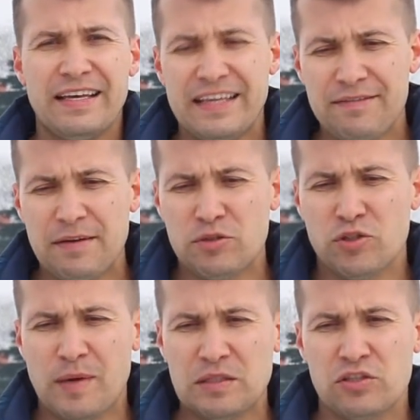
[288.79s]
Ja wiem, że
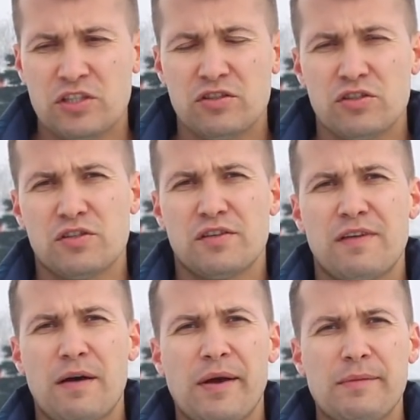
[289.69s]
to bardzo często
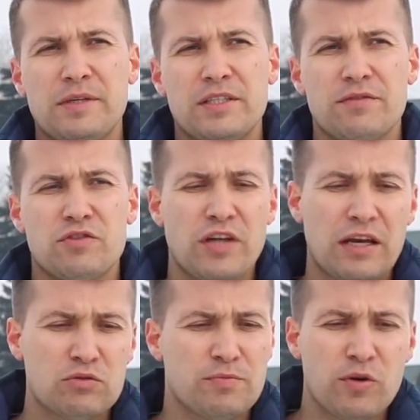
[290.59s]
stosowałem i dziewczyna,
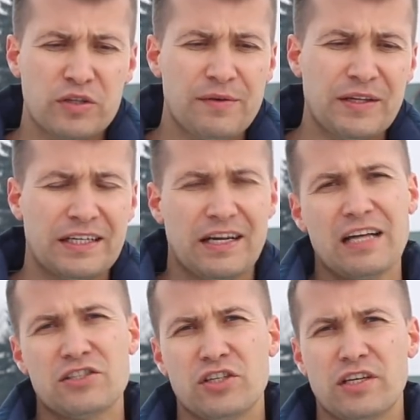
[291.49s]
jak już połknęła ten
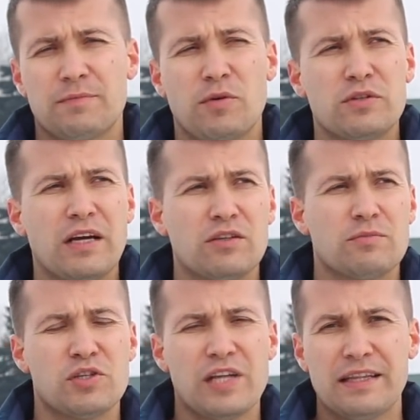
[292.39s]
haczyk, jak połknęła
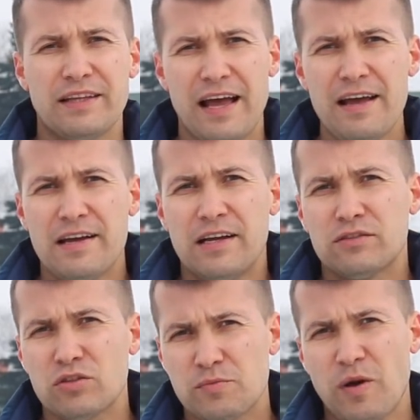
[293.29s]
tą przynętę,
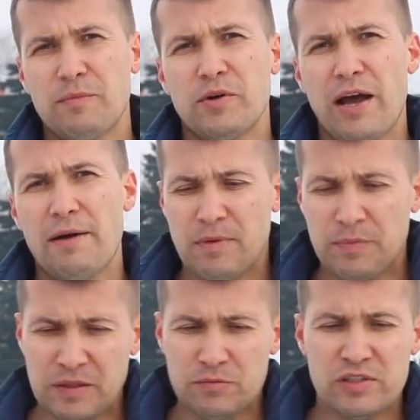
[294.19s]
to już była moja bo
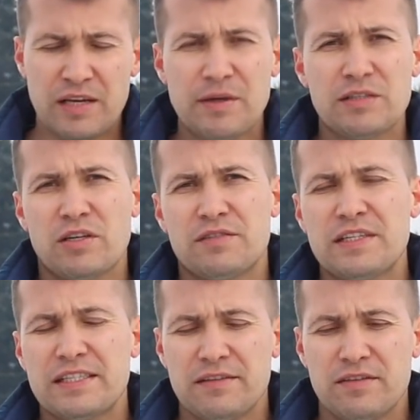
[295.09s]
potem już sama coraz
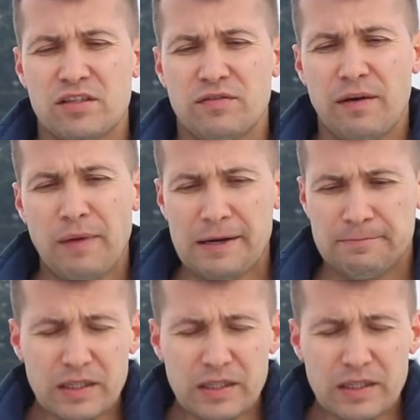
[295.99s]
więcej inwestowała.